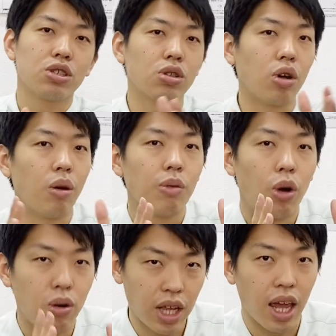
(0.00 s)
ちょっと
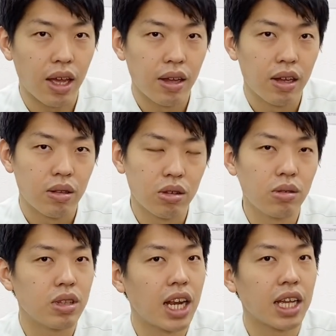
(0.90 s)
骨
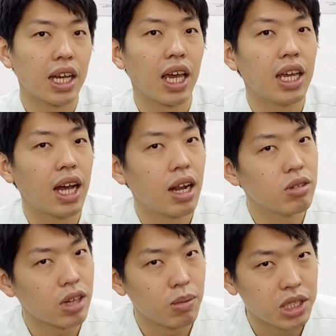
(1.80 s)
の何か原因があ
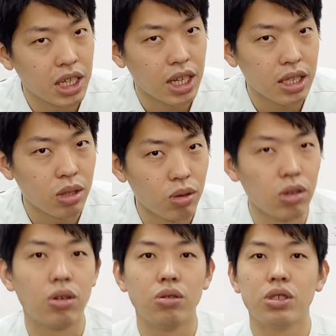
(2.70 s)
るのかもしれないってこ
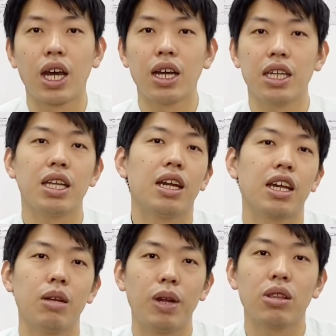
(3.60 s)
とを疑っていただ
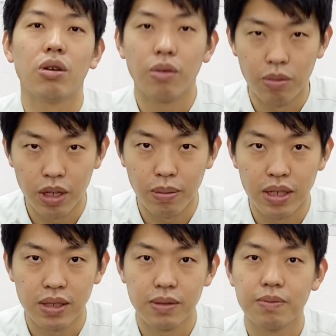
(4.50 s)
ければなと思い
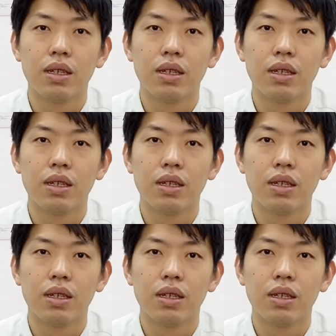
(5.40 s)
ます。